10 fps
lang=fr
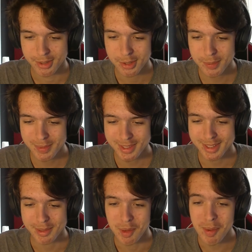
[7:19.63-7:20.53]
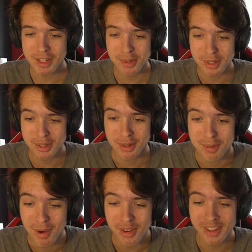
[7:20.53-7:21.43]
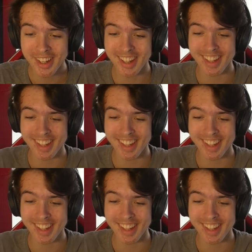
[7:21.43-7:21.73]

Oups. Bon bah je crois que je suis mort. Hein.